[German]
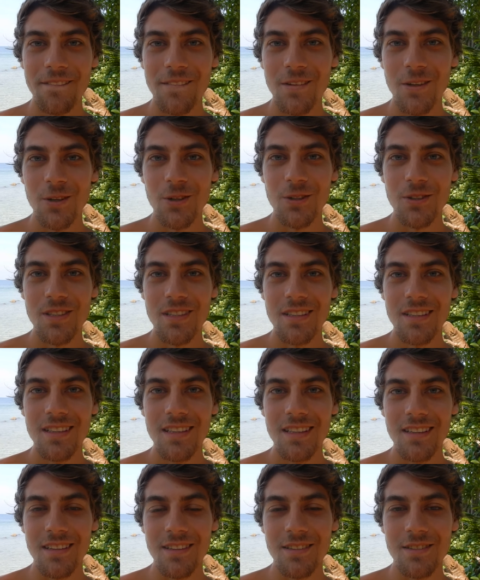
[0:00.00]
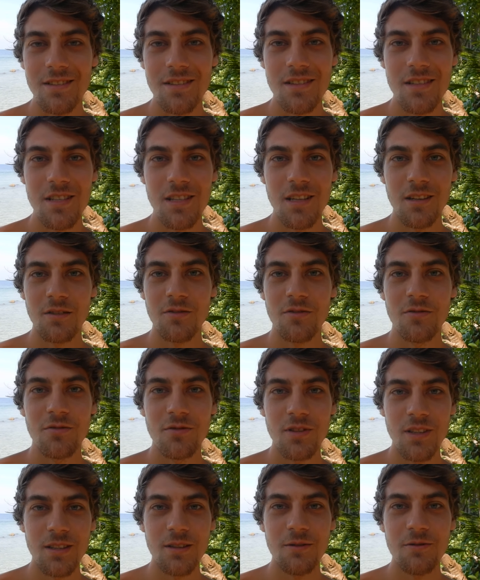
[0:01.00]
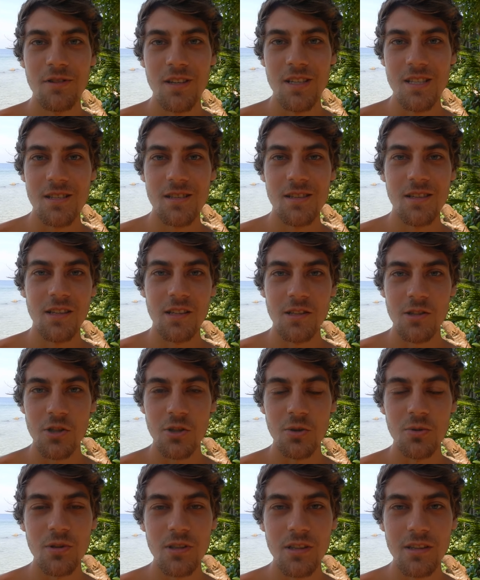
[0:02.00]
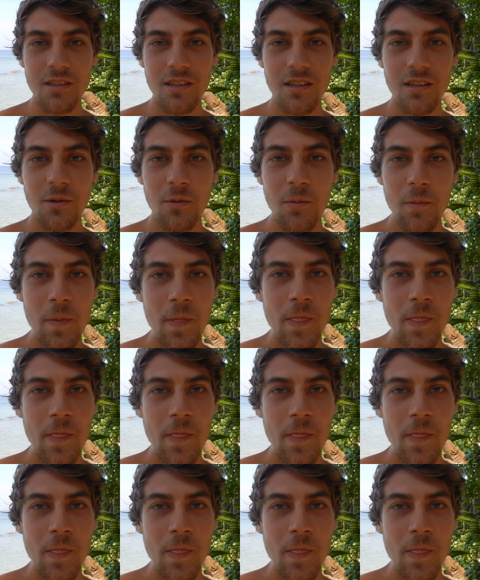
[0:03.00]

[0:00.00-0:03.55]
Und ja, sehr viel faszinierende Studien drin.